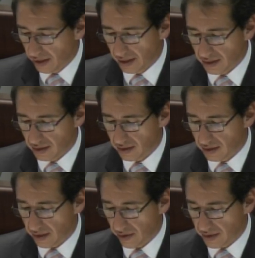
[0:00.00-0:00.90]
Es
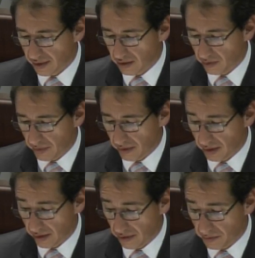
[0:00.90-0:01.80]
necesario hacer esto para
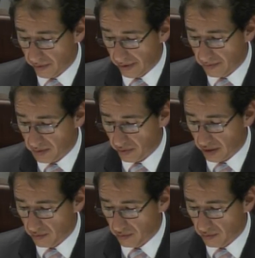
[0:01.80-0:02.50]
evitar los problemas porque